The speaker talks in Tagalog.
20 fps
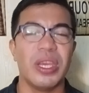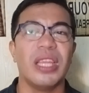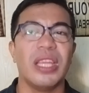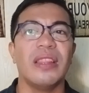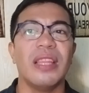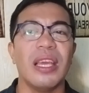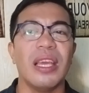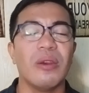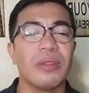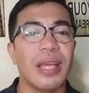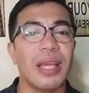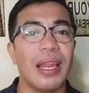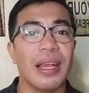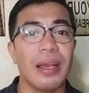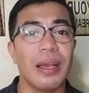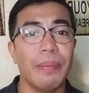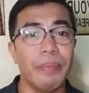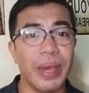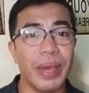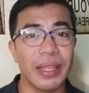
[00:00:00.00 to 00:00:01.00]
Hindi ko
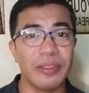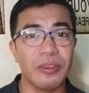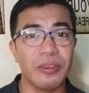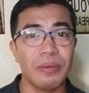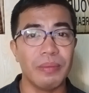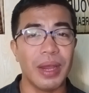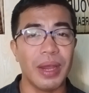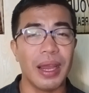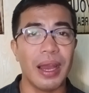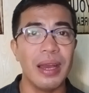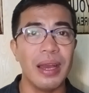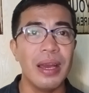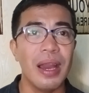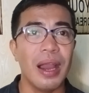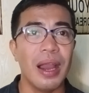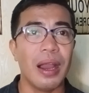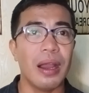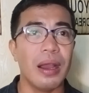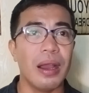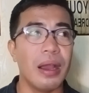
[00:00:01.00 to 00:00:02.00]
talaga bet yung
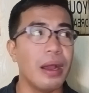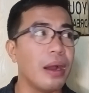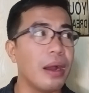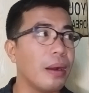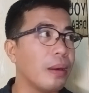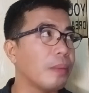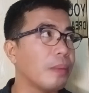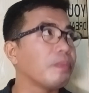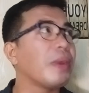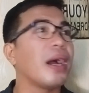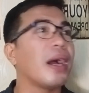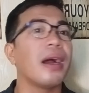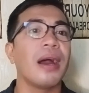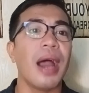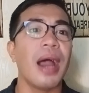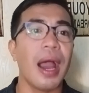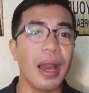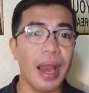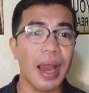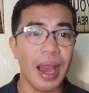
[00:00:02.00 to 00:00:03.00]
mga uh,
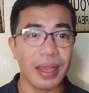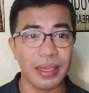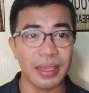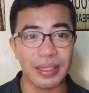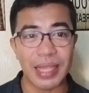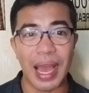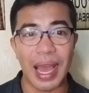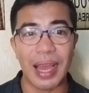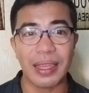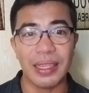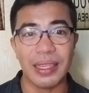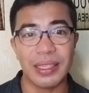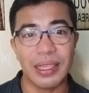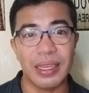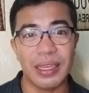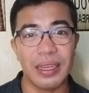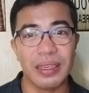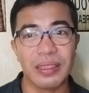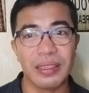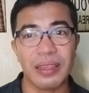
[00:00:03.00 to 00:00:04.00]
pahagis-hagis
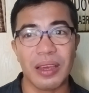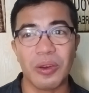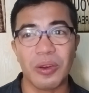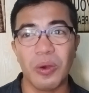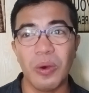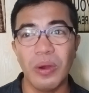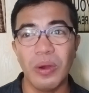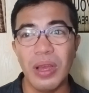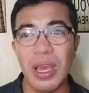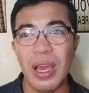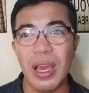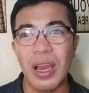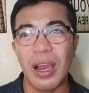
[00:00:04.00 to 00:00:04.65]
niya ng sarong.